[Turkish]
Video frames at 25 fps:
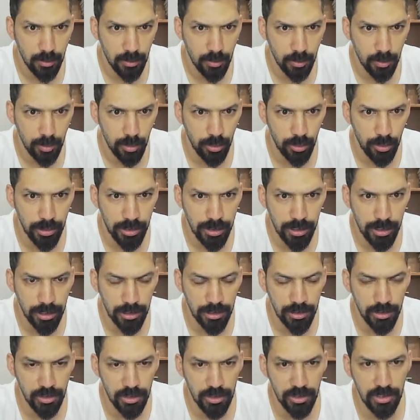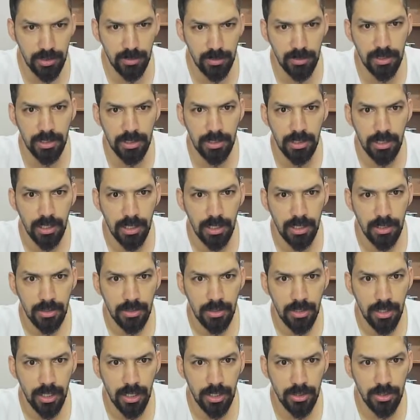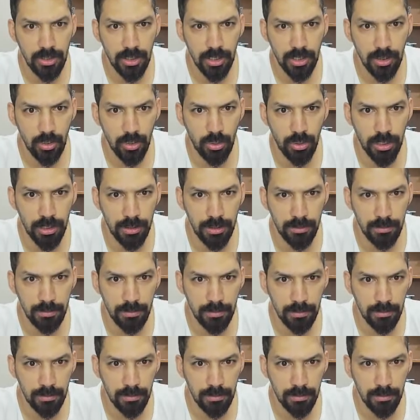böyle kalın çizeyim ki rahatça görelim.